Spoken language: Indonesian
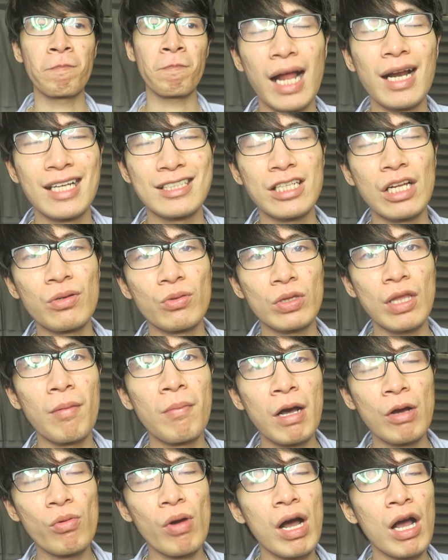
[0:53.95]
Alasan
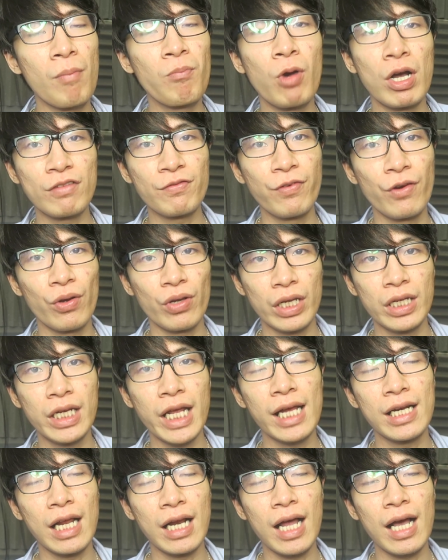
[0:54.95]
utama gue ngebuat vlog
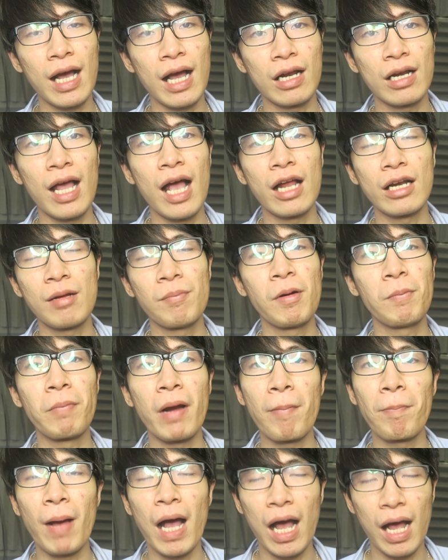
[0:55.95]
ini adalah karena ada
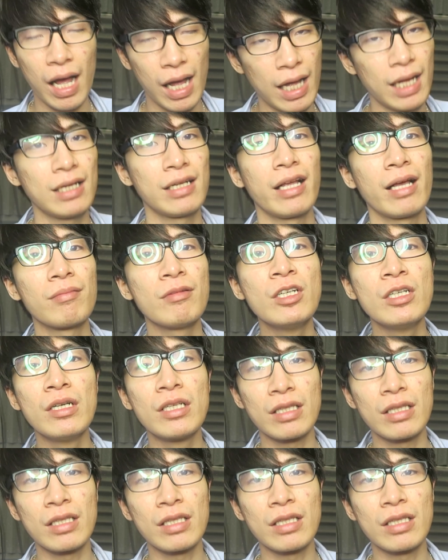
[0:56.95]
beberapa hal yang